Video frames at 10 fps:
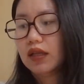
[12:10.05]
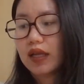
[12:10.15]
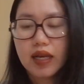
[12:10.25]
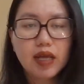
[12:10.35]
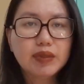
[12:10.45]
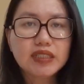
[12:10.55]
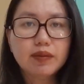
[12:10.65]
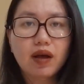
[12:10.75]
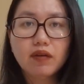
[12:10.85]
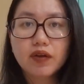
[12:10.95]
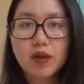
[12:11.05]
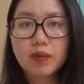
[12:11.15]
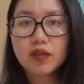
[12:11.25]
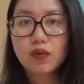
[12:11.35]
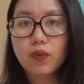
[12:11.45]
thì cái này mình sẽ bỏ vào
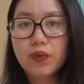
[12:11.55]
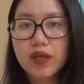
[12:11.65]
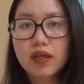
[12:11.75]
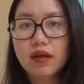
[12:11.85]
trong cái túi